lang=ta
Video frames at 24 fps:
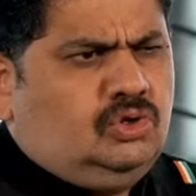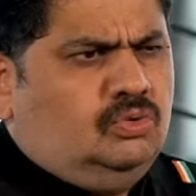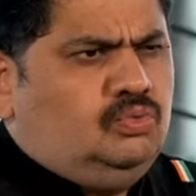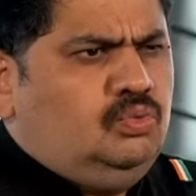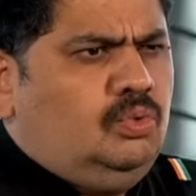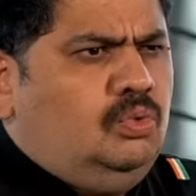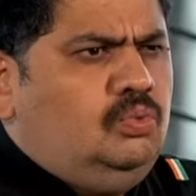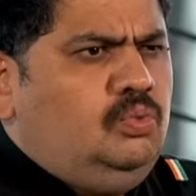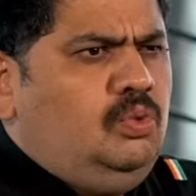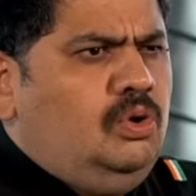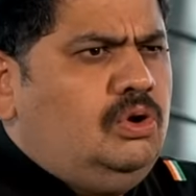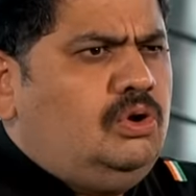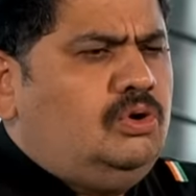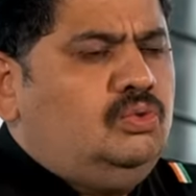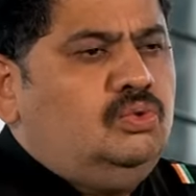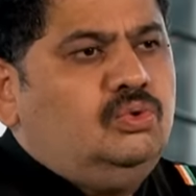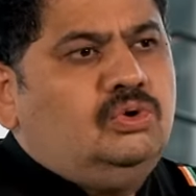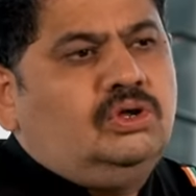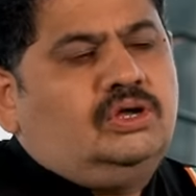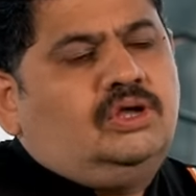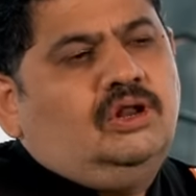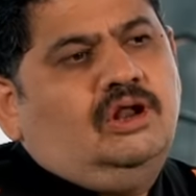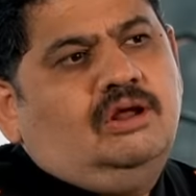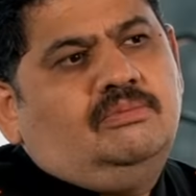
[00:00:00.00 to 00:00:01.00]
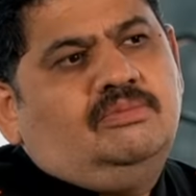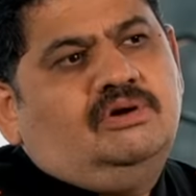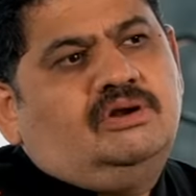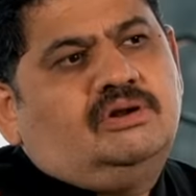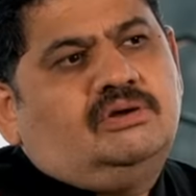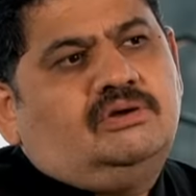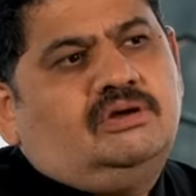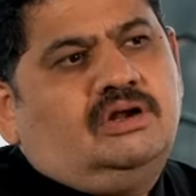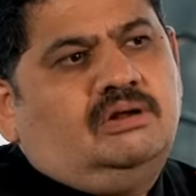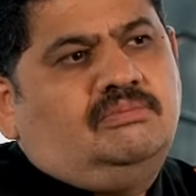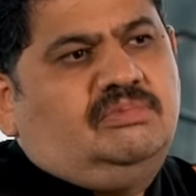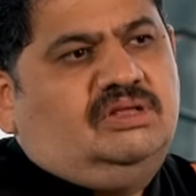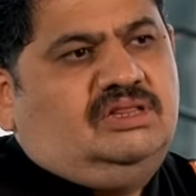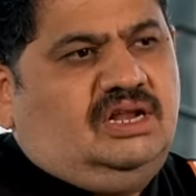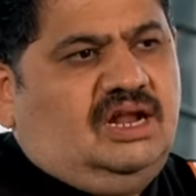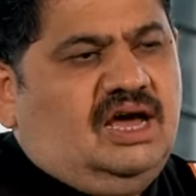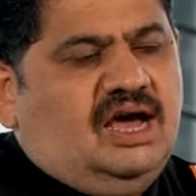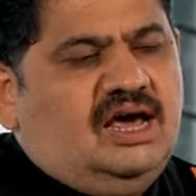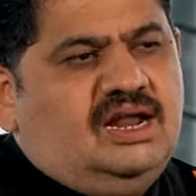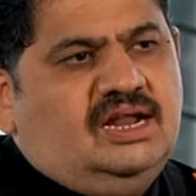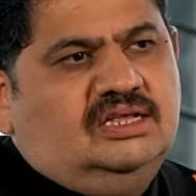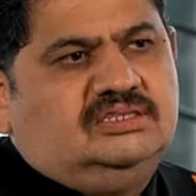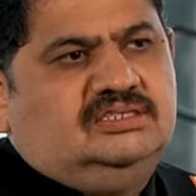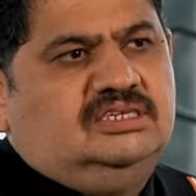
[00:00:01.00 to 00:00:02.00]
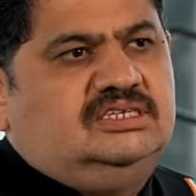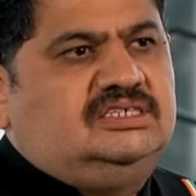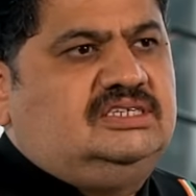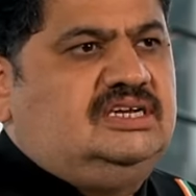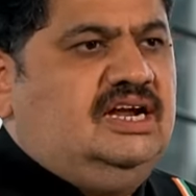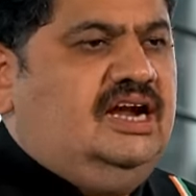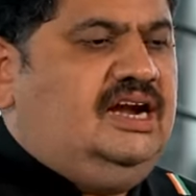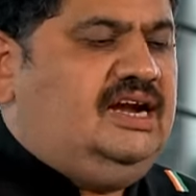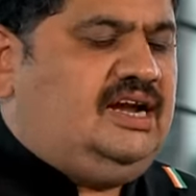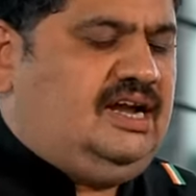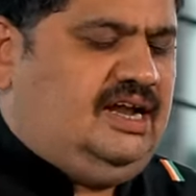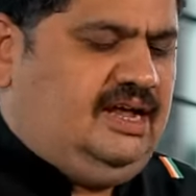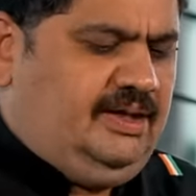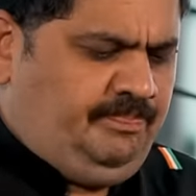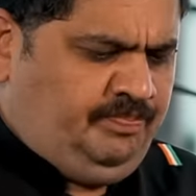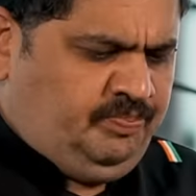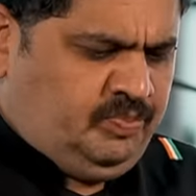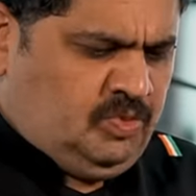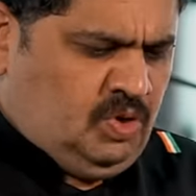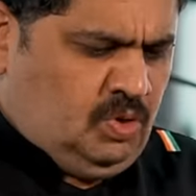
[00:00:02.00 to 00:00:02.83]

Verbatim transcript: ஸோ ஒவ்வொரு நூறு கிலோமீட்டருக்கும் நம்ம இந்த நாலஞ்சு ஸ்டேட்டில்